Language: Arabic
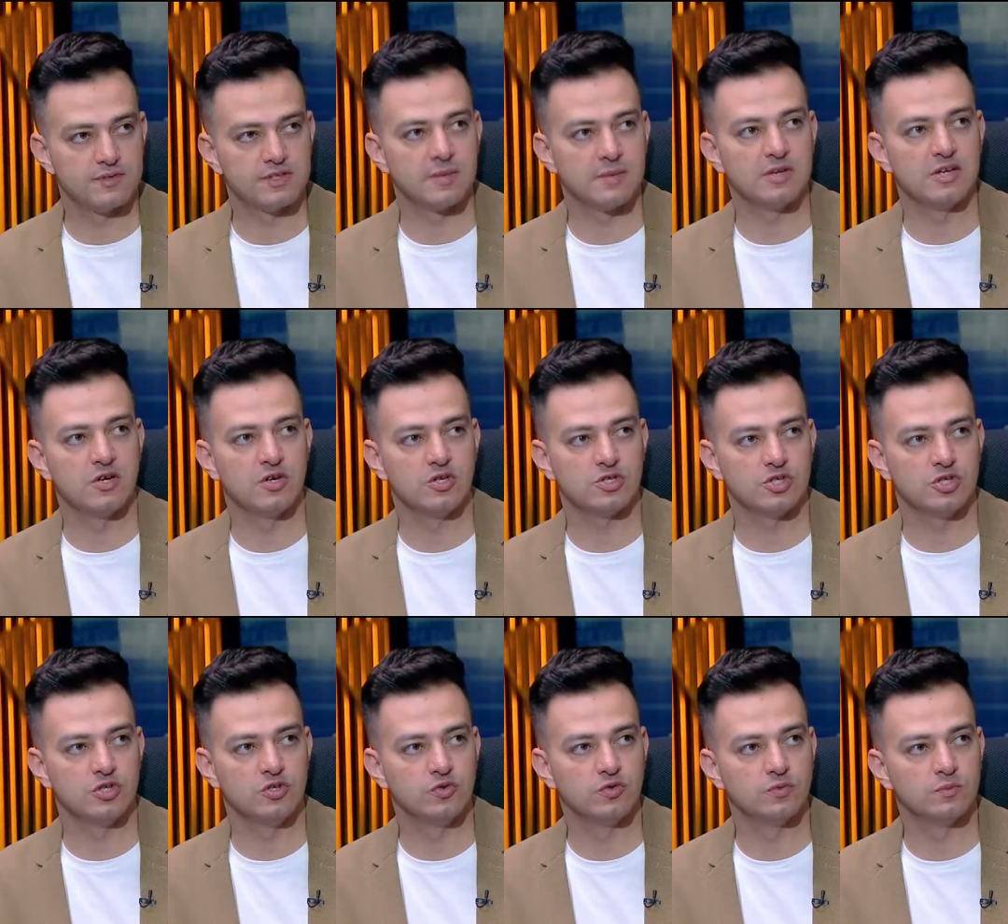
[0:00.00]

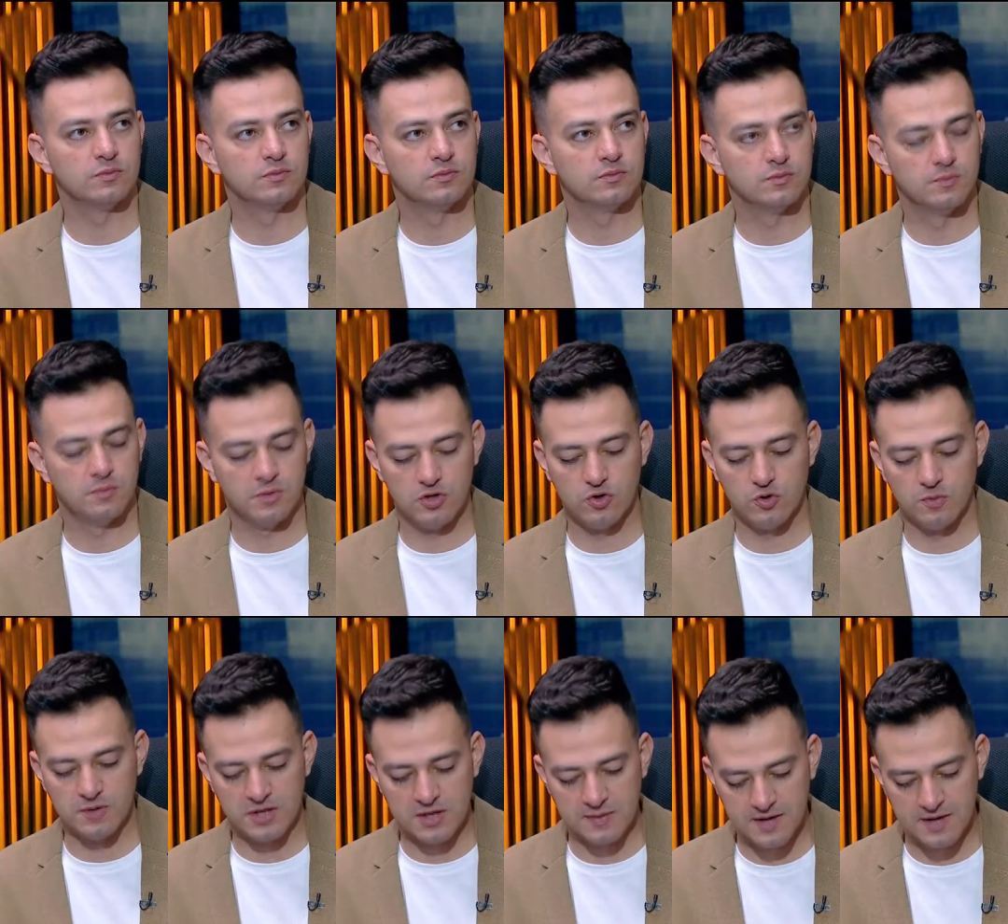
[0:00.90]
28 يوم
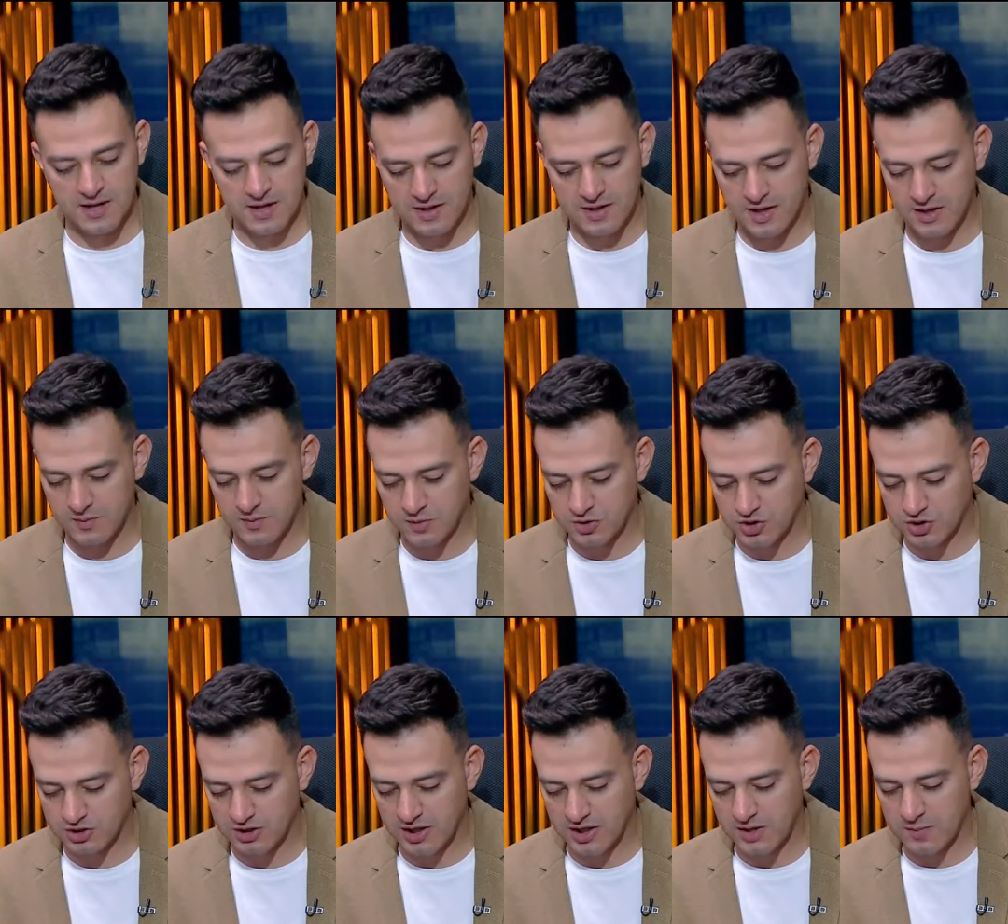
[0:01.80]
منهم ايه بقى يعني
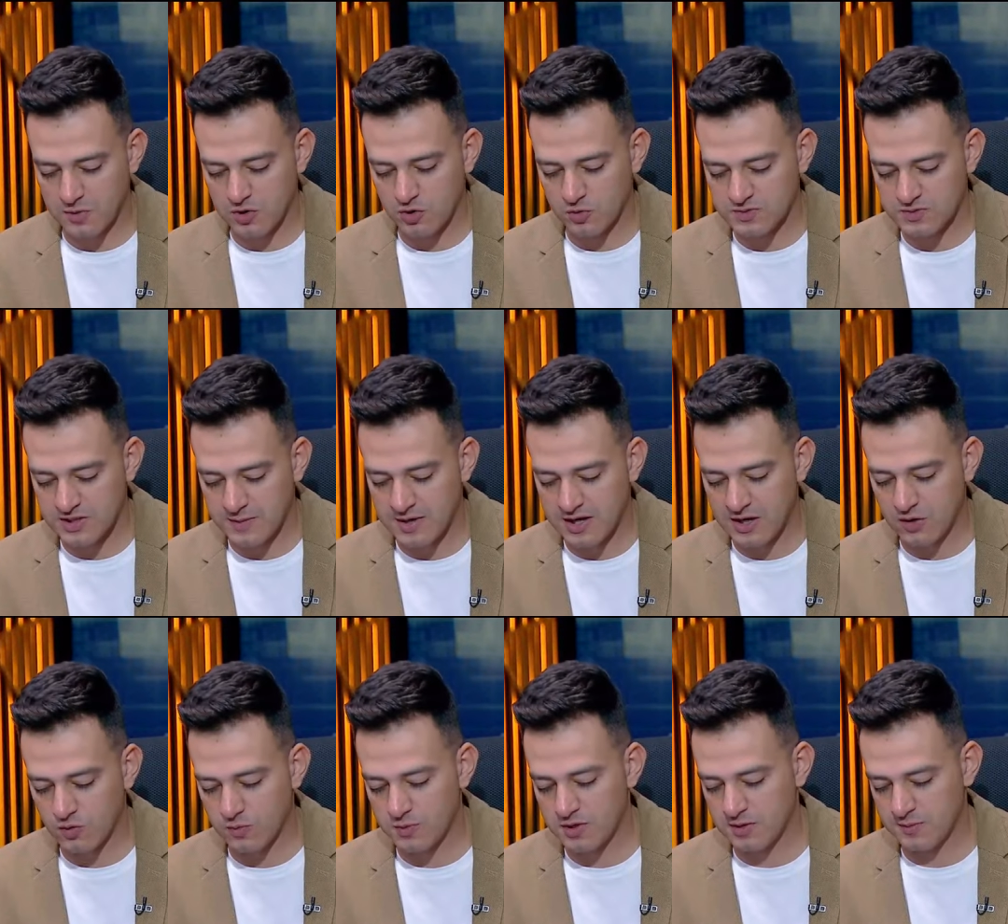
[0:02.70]
الماتشات يا كريم منهم
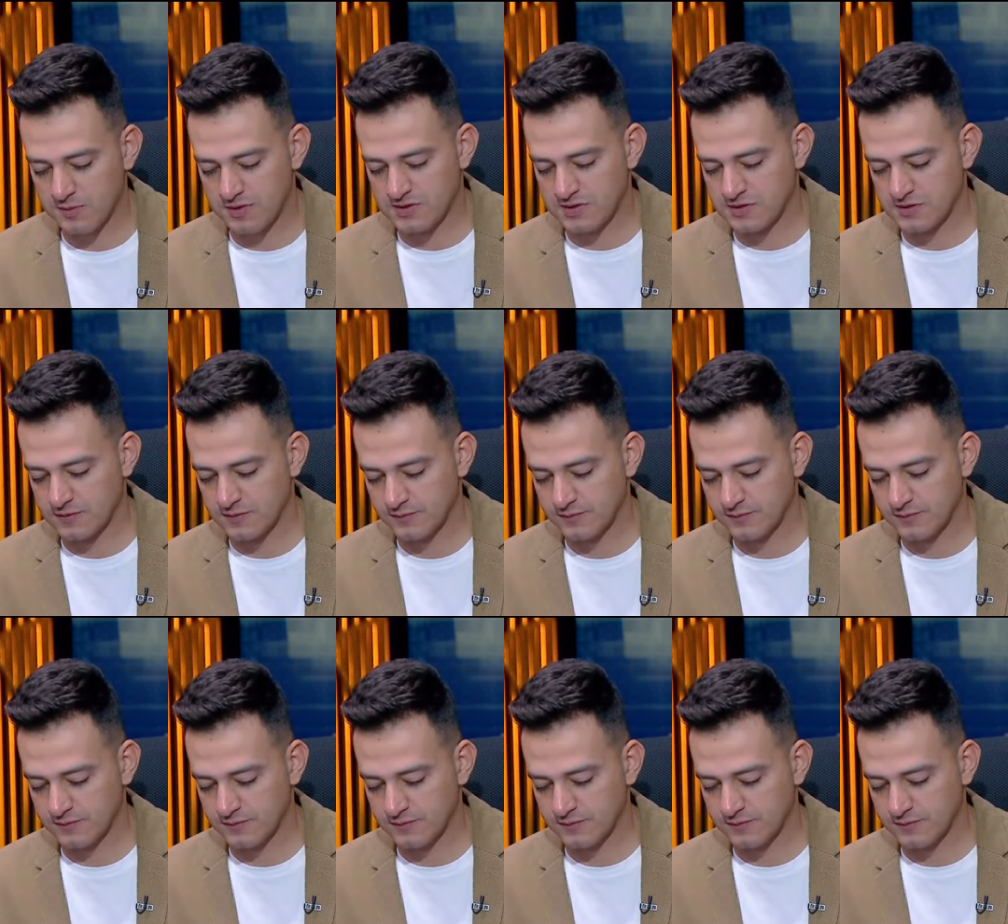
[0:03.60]
زمالك وبيراميدز